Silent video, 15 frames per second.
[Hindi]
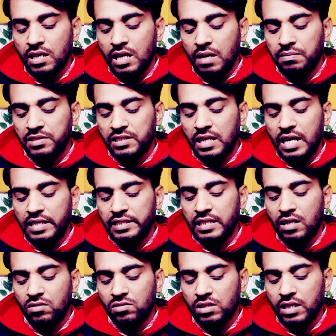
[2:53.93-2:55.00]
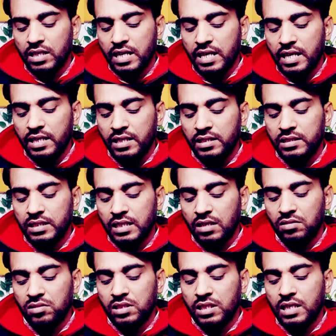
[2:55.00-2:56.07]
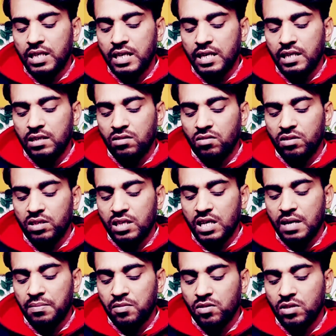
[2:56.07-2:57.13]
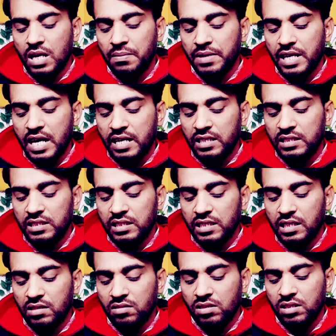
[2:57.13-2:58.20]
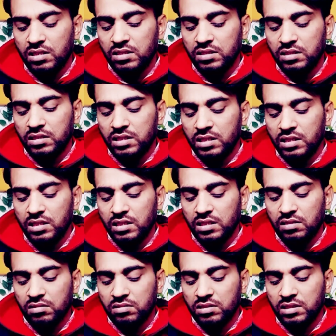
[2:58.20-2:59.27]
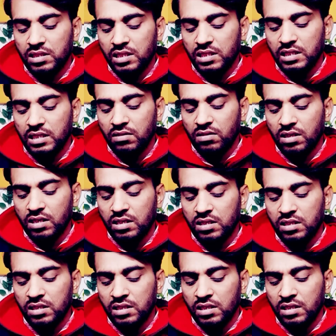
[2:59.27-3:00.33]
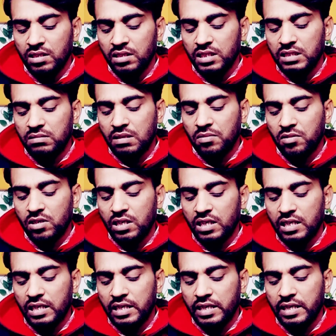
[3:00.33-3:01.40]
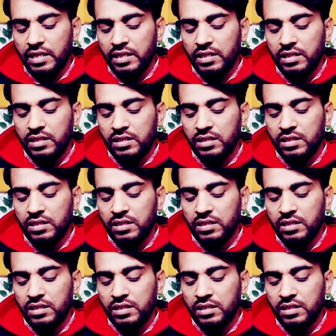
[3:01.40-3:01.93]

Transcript: अब स्लाइड डाउन करना है डाउन करना है और आपको यहाँ पे आइकन दिख रहा होगा ये कौन सा है ये वाला इसमें आपको क्लिक करना है